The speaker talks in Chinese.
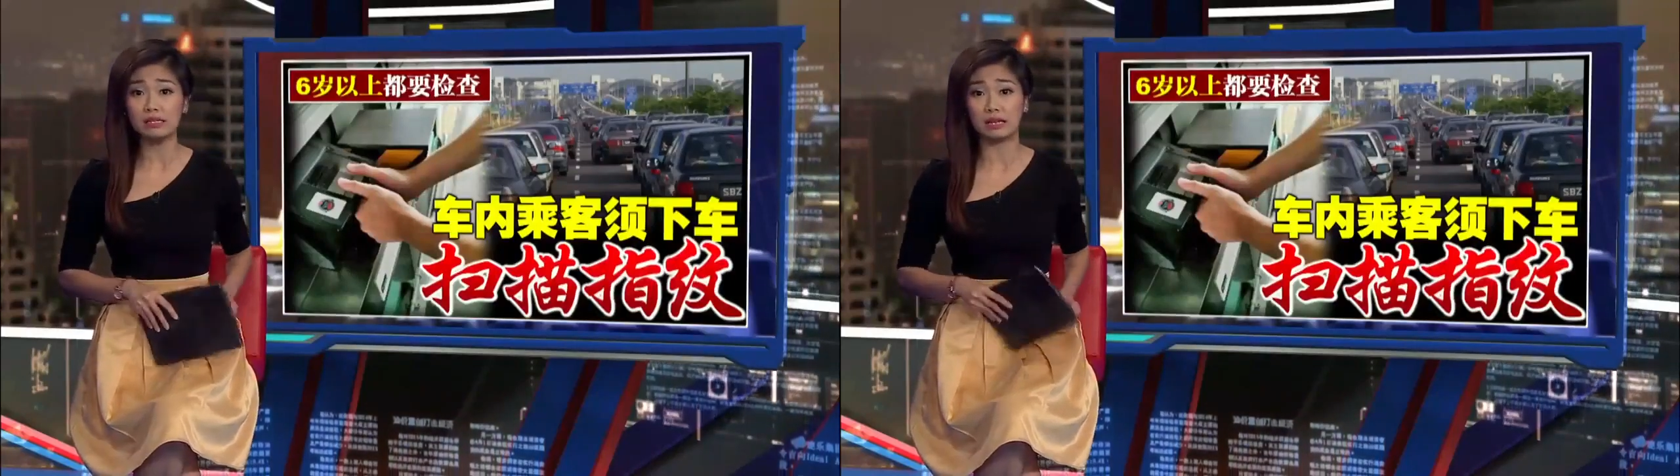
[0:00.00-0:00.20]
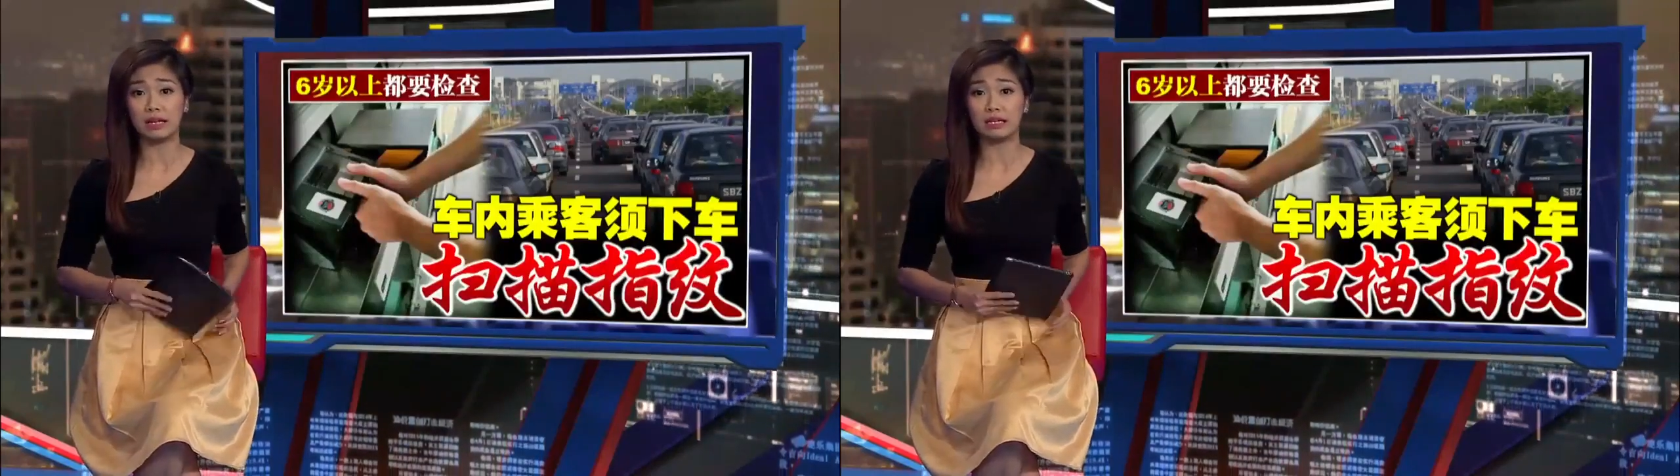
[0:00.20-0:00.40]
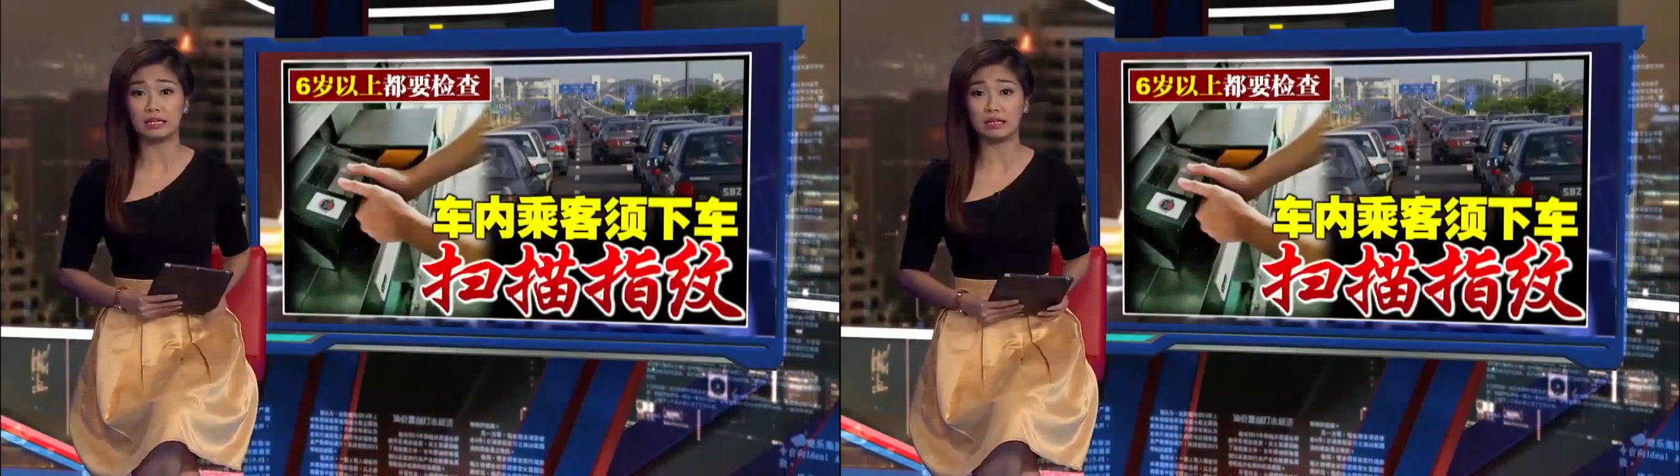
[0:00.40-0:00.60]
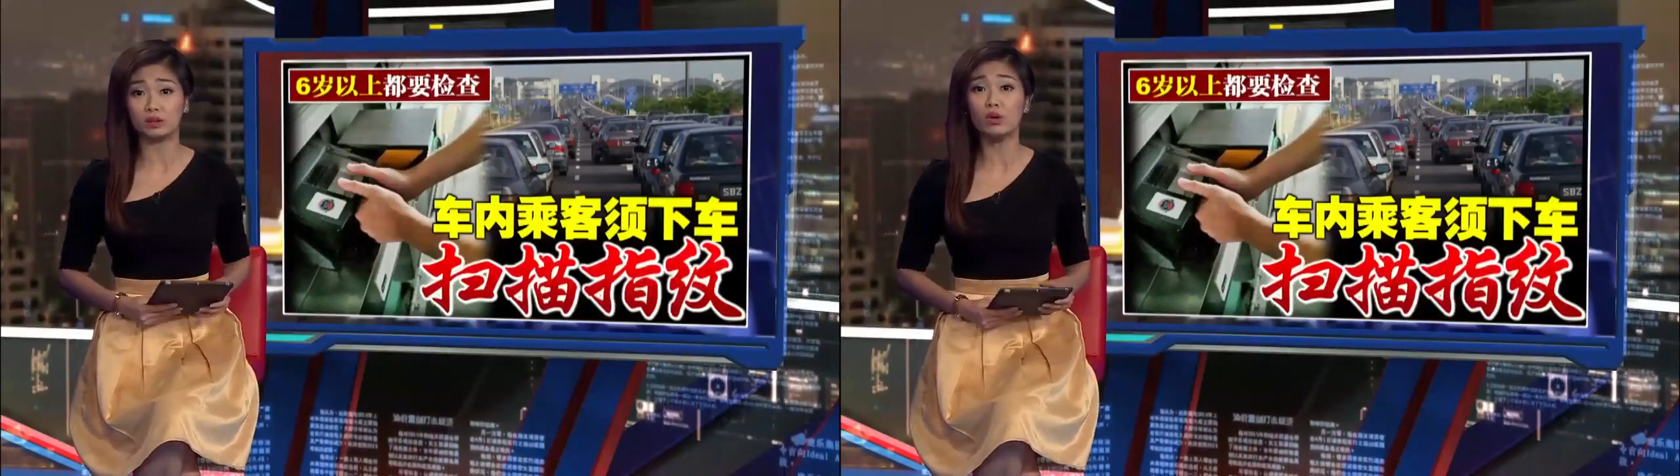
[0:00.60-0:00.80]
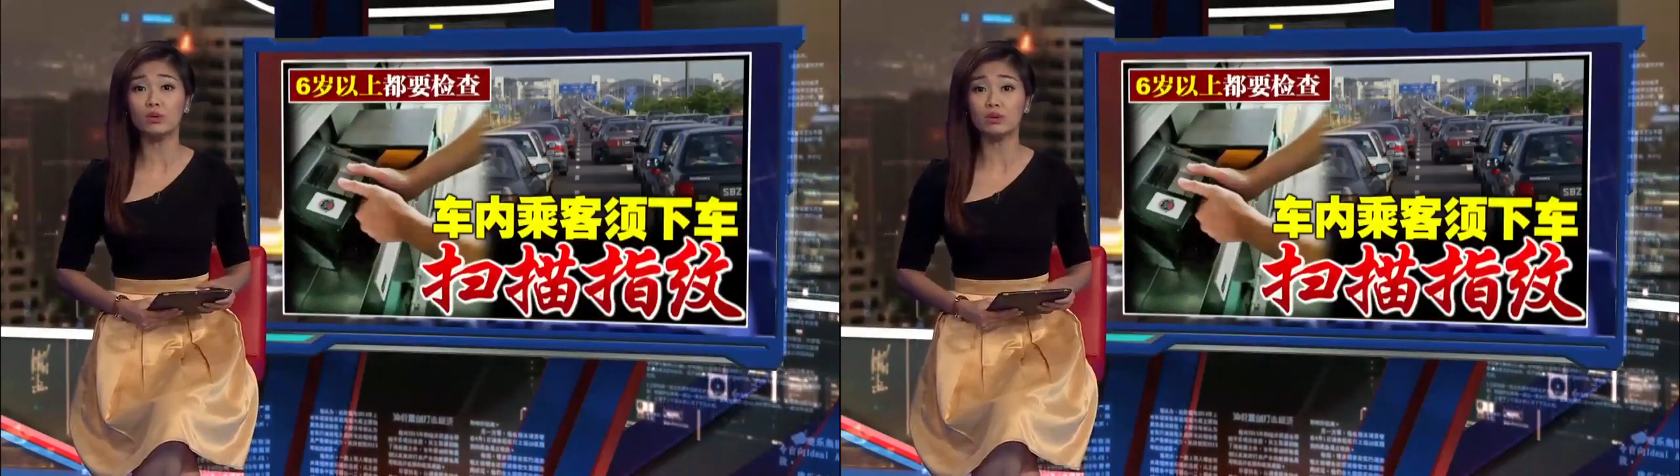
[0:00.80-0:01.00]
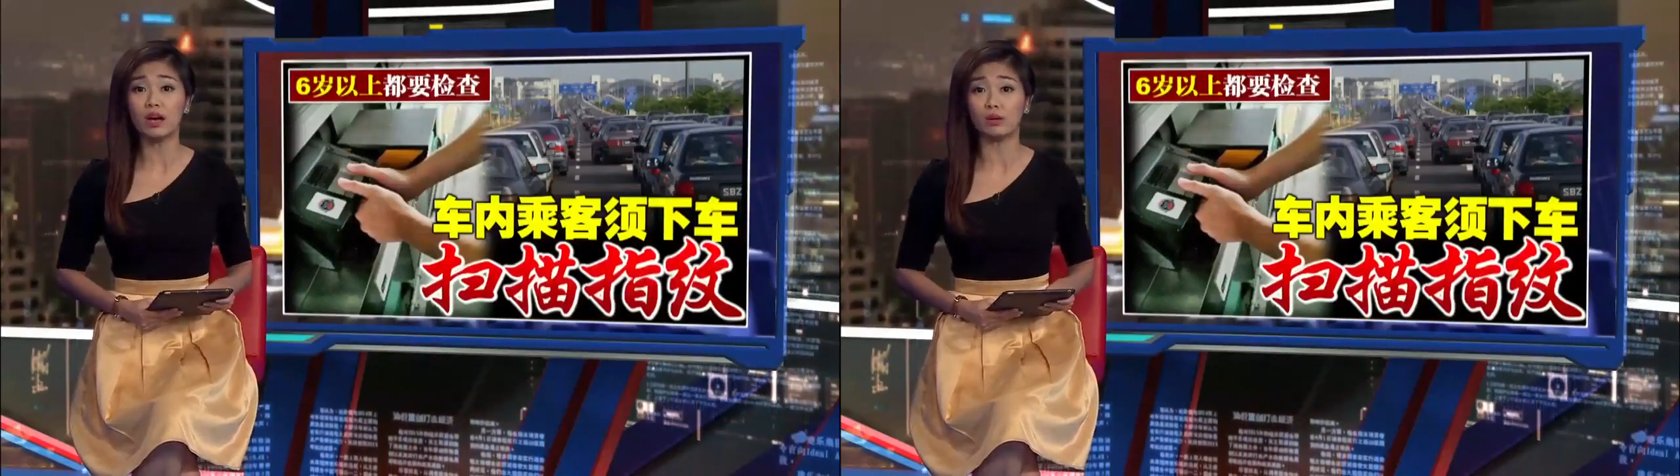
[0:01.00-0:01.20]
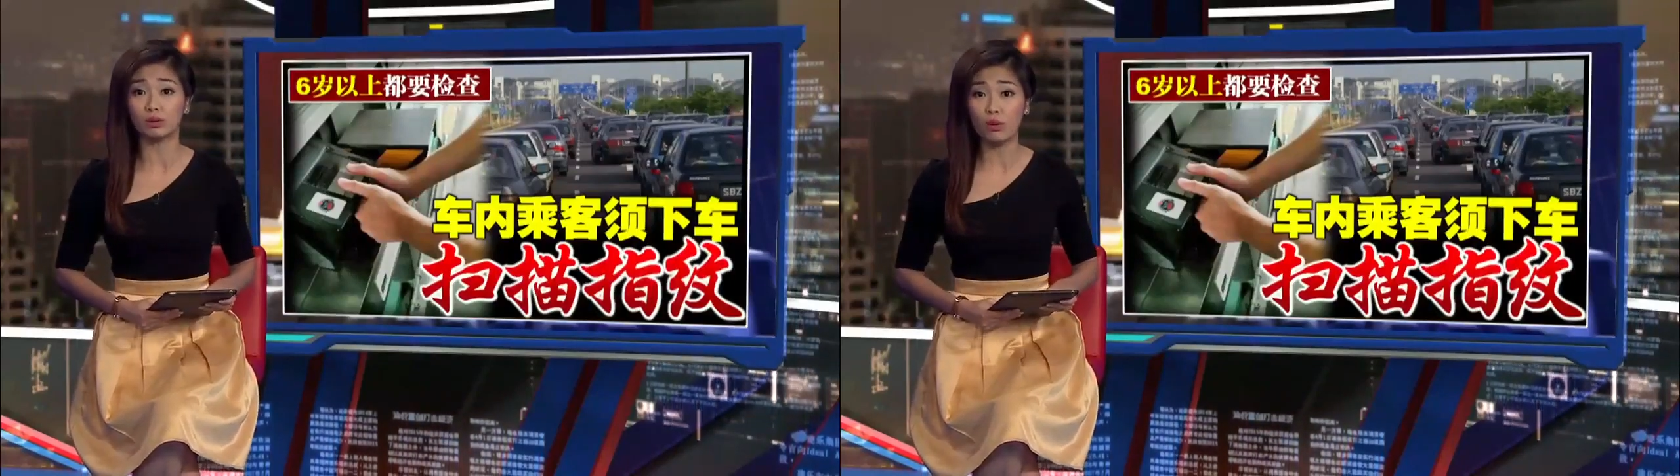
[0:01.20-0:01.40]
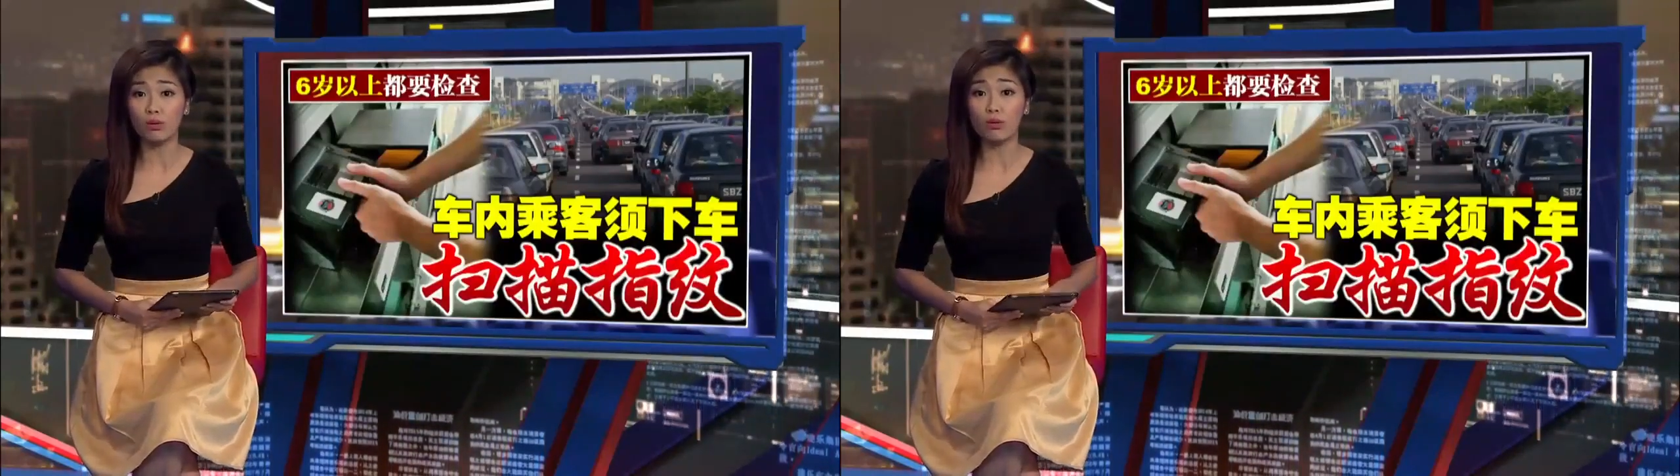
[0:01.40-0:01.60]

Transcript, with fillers: 卡那里都要通